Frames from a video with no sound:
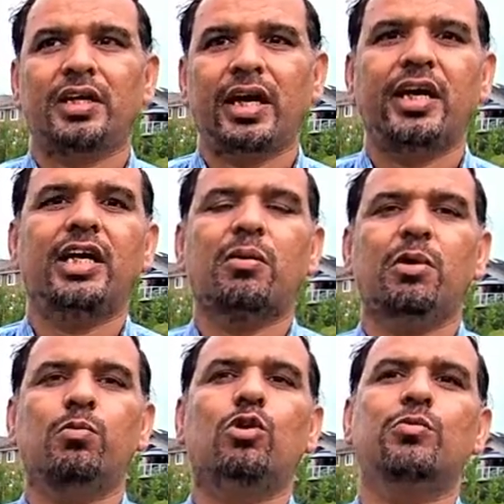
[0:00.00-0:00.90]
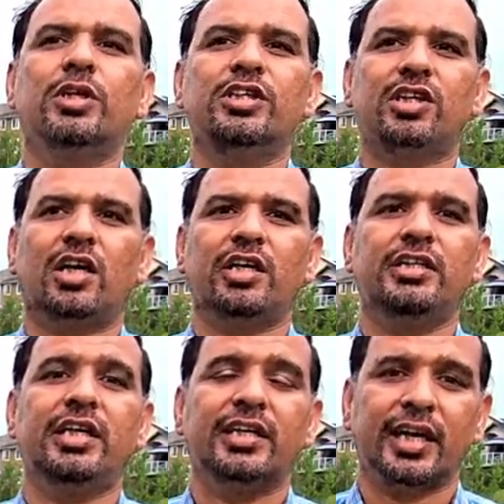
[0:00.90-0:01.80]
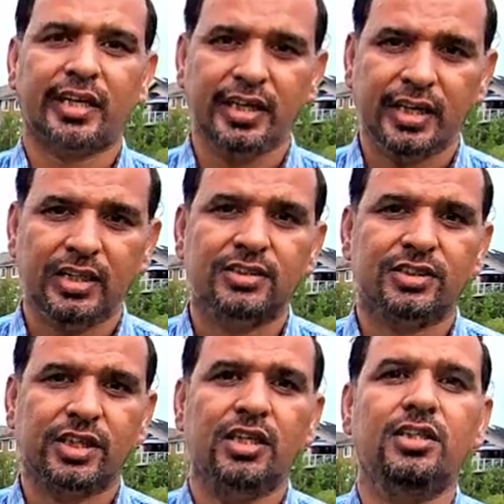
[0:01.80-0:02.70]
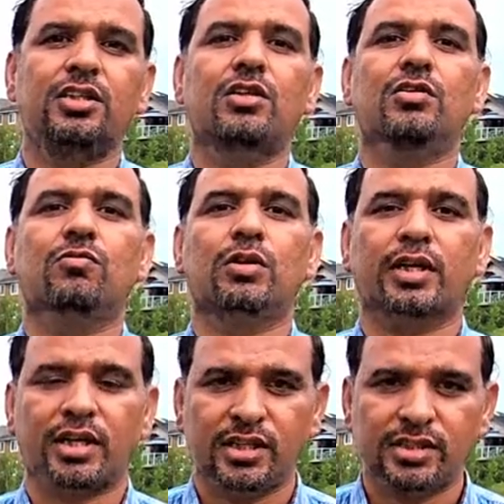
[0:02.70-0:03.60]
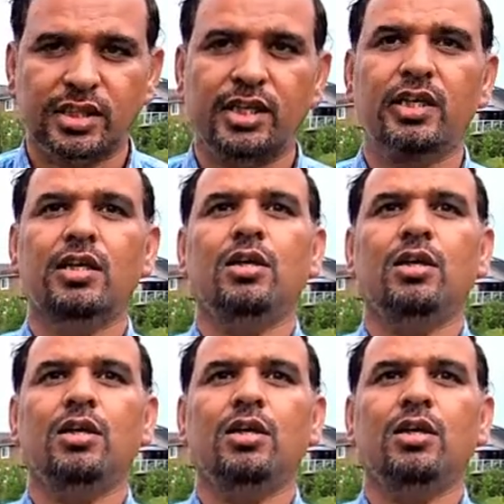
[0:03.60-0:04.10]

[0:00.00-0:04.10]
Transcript: कनाडा में बहुत बड़ी शार्टेज है टेक्निकल स्किल्ड वर्कर्स की